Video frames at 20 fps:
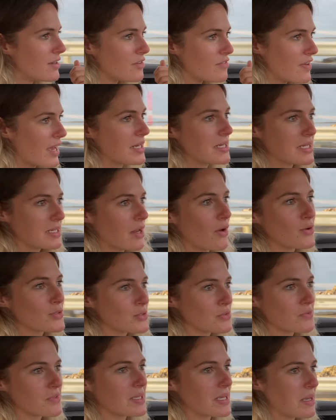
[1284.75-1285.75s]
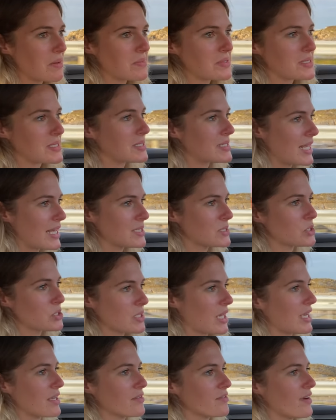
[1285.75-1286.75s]
fährt genauso wie eben diese
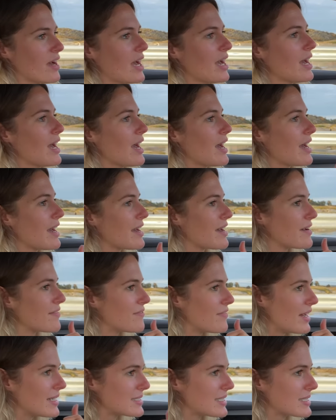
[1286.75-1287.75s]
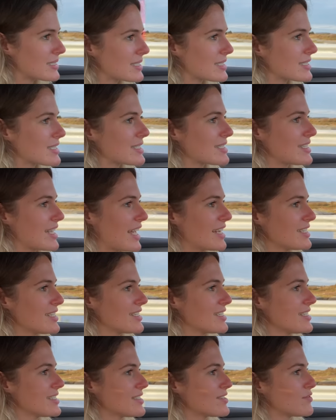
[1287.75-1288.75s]
Teststrecke war. Was jetzt interessant
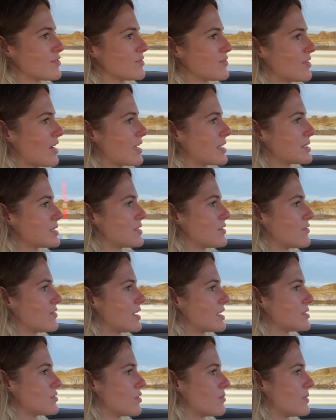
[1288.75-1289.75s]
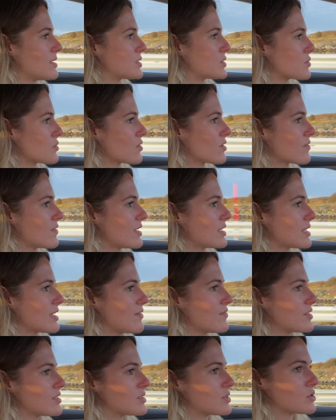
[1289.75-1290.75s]
ist, ich fahre jetzt hier vielleicht nochmal zurück, weil ich
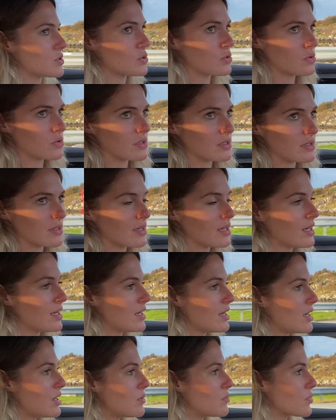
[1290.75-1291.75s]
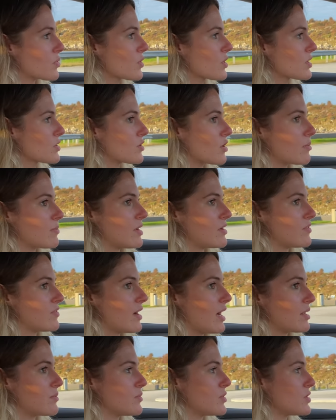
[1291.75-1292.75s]
einfach diese schöne Brücke nochmal
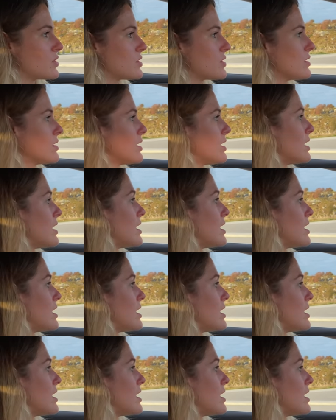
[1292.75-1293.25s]
fahren möchte.